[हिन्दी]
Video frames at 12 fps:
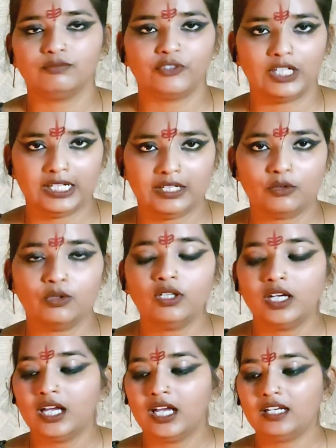फीलिंग हो
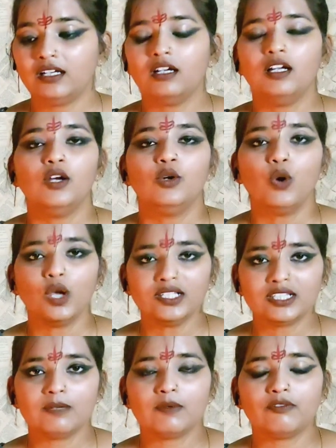है ना कोई
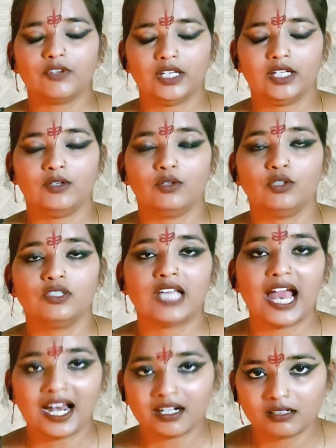सी भी फीलिंग हो
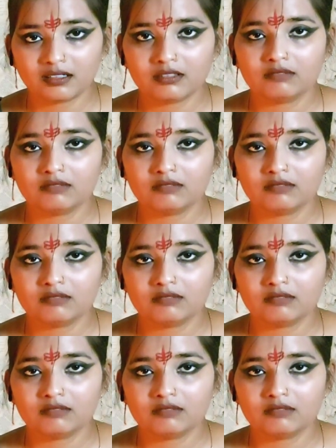सैड